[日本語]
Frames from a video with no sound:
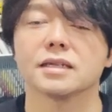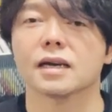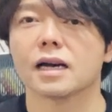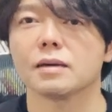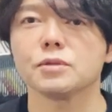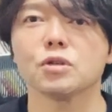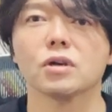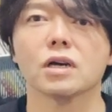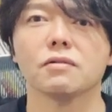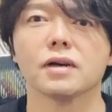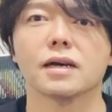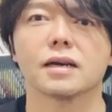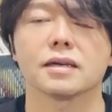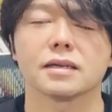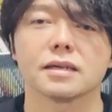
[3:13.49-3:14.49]
じゃあ上岡
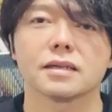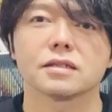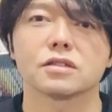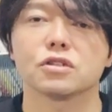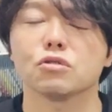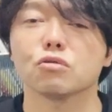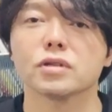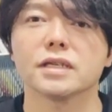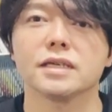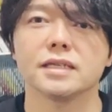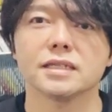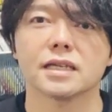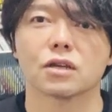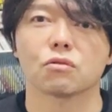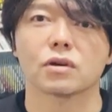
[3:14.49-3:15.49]
は強気
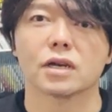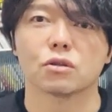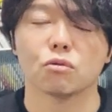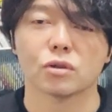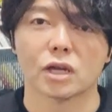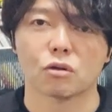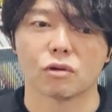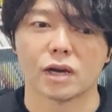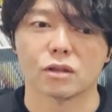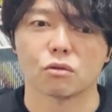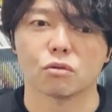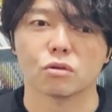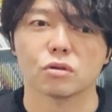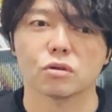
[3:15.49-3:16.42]
維持なのかどうなのかと。